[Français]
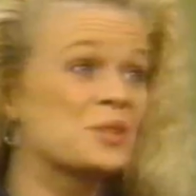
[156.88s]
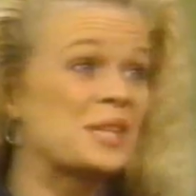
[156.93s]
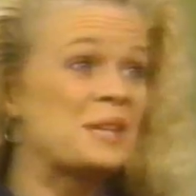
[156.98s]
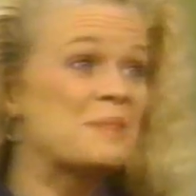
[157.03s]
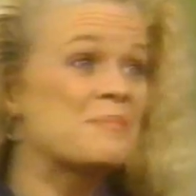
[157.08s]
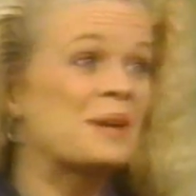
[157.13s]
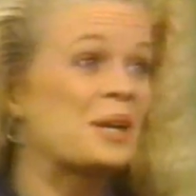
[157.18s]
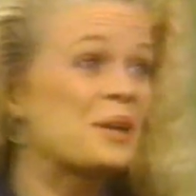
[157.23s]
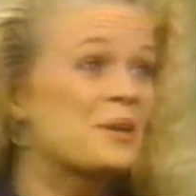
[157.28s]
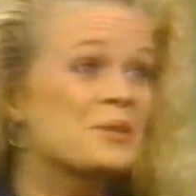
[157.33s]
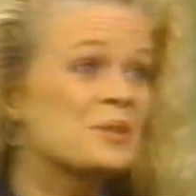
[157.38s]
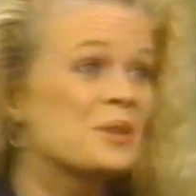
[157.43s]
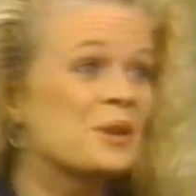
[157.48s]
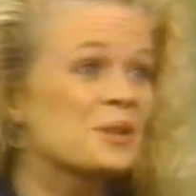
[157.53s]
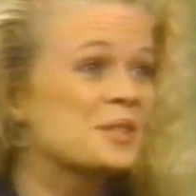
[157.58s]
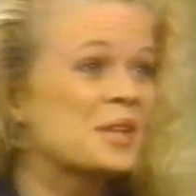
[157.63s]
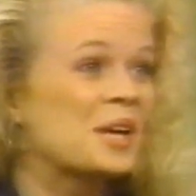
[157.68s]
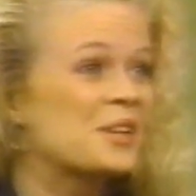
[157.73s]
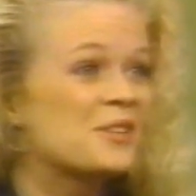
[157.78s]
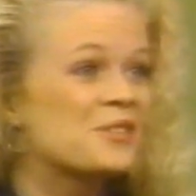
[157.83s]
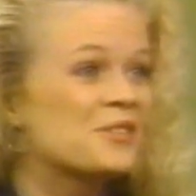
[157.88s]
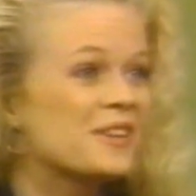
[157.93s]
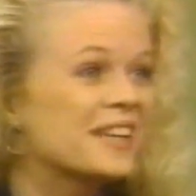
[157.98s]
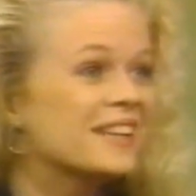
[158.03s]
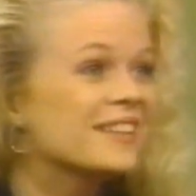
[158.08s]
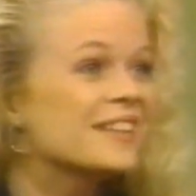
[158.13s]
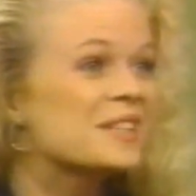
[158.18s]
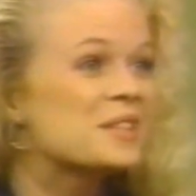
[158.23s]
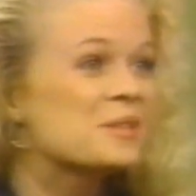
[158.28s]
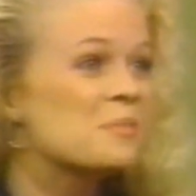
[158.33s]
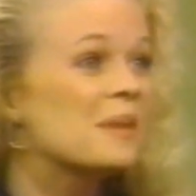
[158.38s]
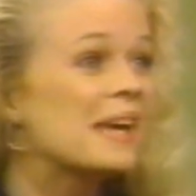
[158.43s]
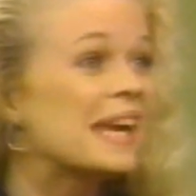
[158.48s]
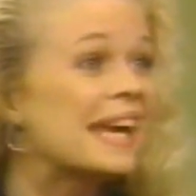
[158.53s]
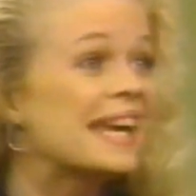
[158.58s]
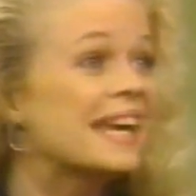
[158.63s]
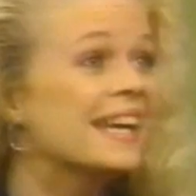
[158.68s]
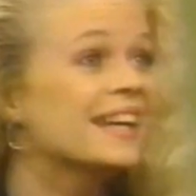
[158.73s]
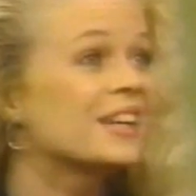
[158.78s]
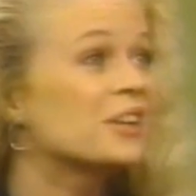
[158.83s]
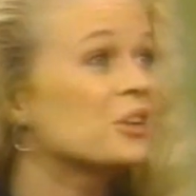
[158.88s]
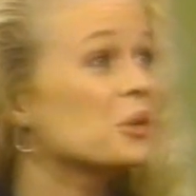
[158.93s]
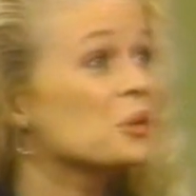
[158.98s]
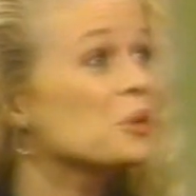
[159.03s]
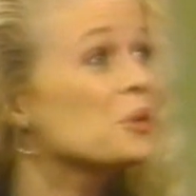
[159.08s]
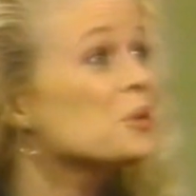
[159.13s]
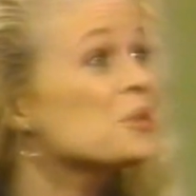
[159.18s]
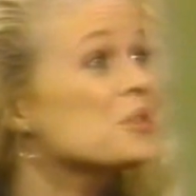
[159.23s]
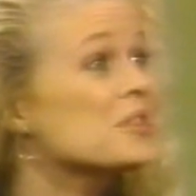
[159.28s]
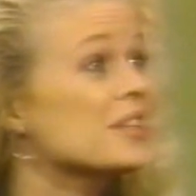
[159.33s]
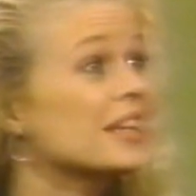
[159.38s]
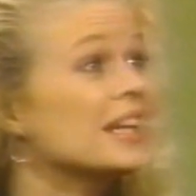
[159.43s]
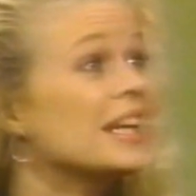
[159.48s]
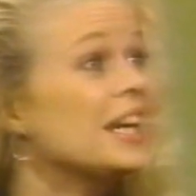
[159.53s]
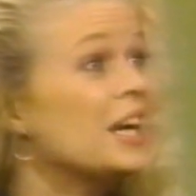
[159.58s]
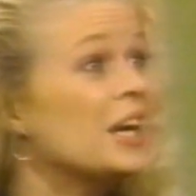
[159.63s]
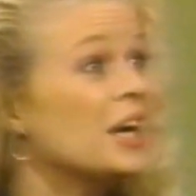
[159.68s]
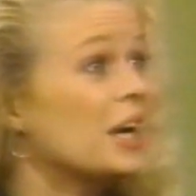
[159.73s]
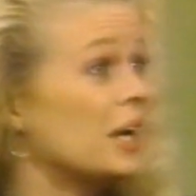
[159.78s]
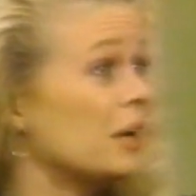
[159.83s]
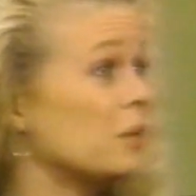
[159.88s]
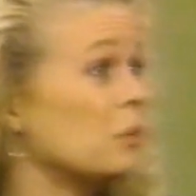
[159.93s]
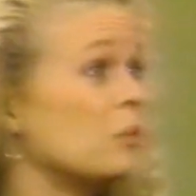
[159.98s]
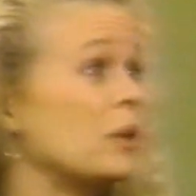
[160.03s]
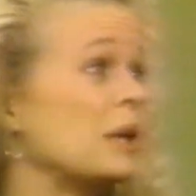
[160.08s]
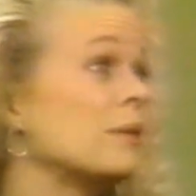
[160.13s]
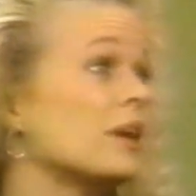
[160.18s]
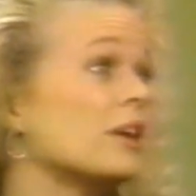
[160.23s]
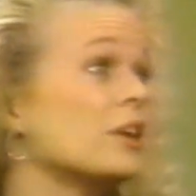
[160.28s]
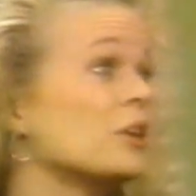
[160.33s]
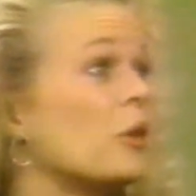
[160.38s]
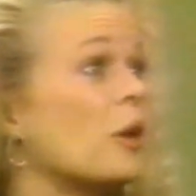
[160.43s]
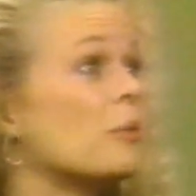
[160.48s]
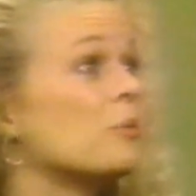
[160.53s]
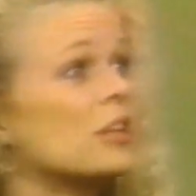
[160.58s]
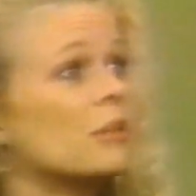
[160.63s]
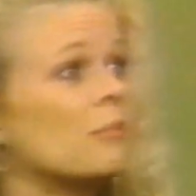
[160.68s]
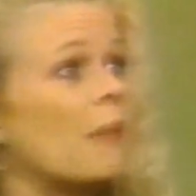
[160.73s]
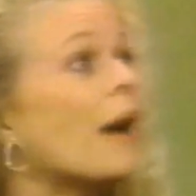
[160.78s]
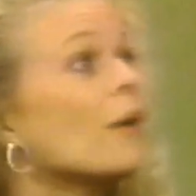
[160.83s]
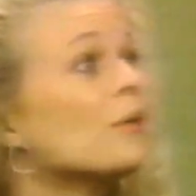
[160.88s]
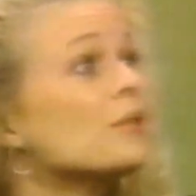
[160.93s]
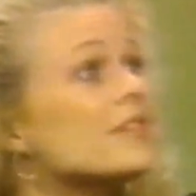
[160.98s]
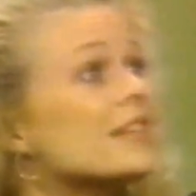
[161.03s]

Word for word: qui se doute de ce que vous ressentez, c'est moi. Avec Rose, on avait envisagé d'aller se marier